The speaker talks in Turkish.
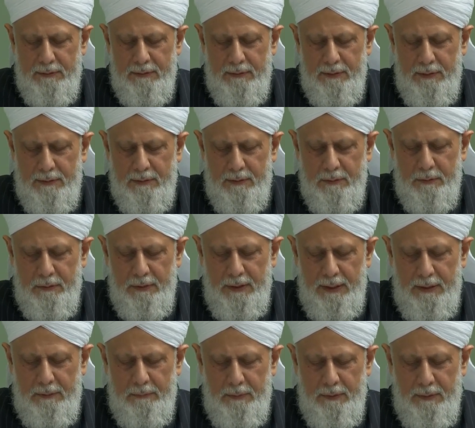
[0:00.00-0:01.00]
Bu
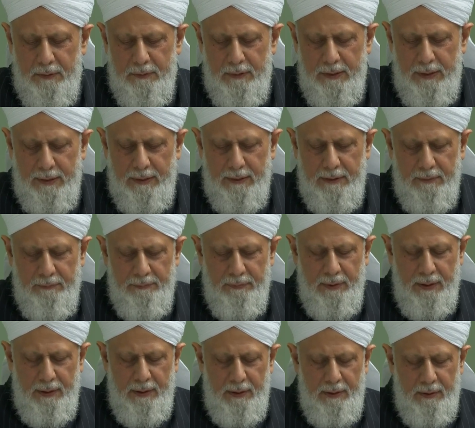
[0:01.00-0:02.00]
eve
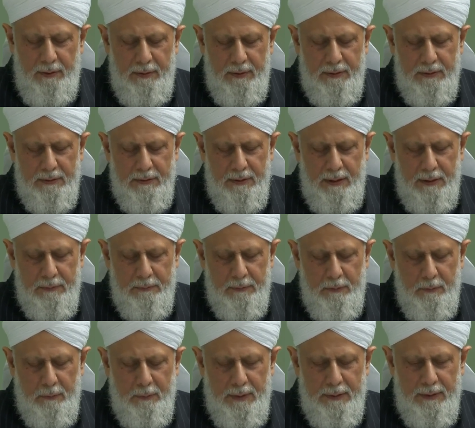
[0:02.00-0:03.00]
tırmanarak çok büyük bir
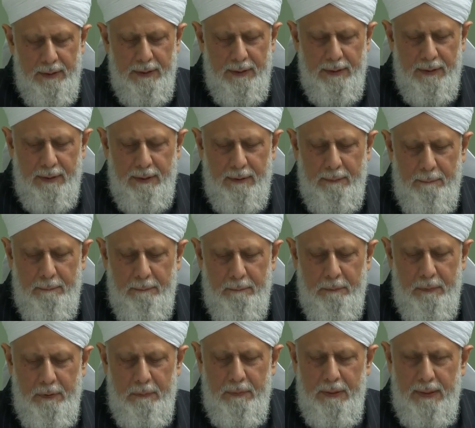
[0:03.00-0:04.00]
kaya parçasını
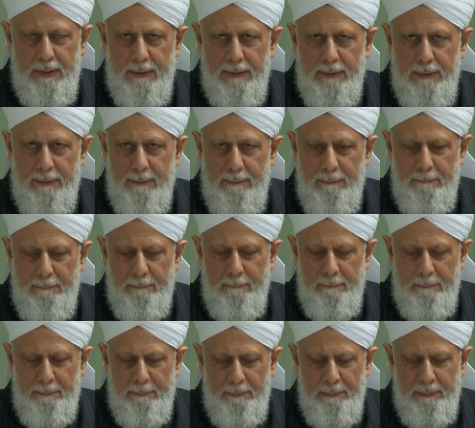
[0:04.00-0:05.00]
onun kafasına
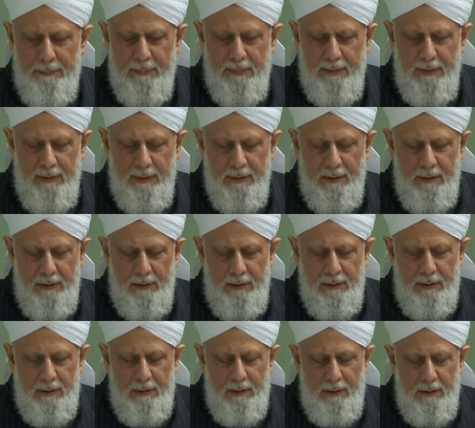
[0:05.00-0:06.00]
indirecek olan kimdir
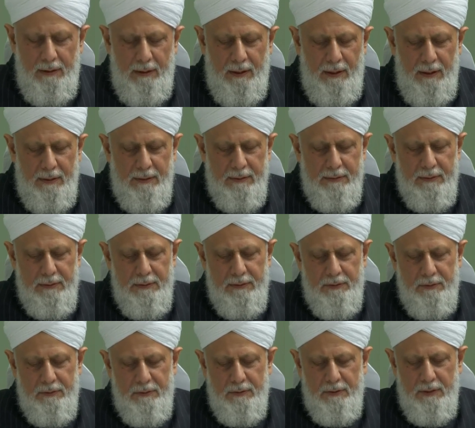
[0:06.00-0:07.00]
diye düşünüyorlardı.
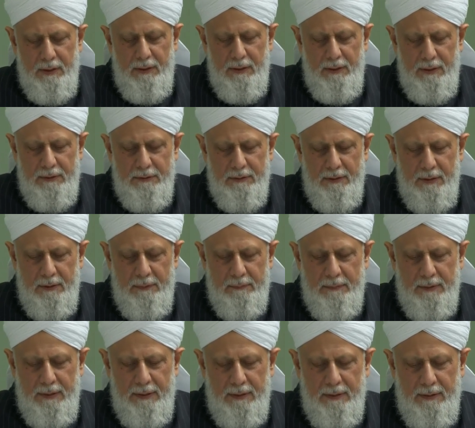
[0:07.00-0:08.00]
Böylece
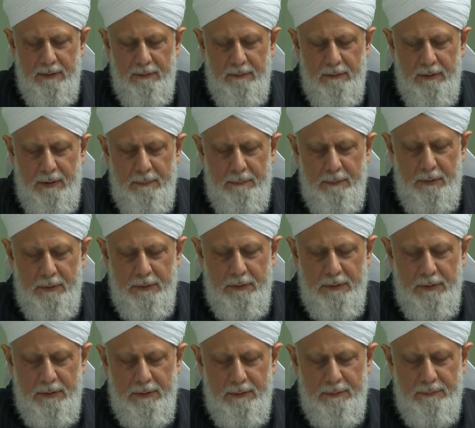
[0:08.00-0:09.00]
ondan
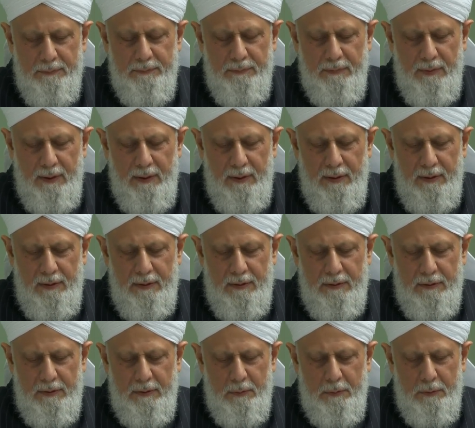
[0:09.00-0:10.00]
kurtulacağız.
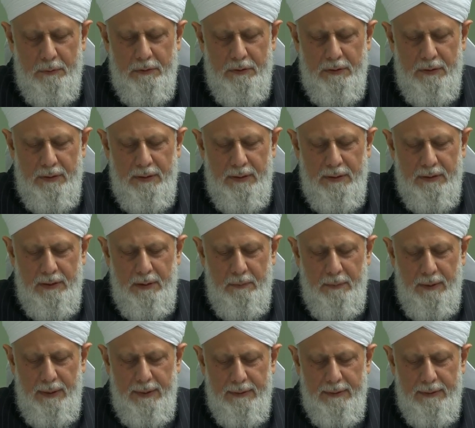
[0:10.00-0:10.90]
Bir yazar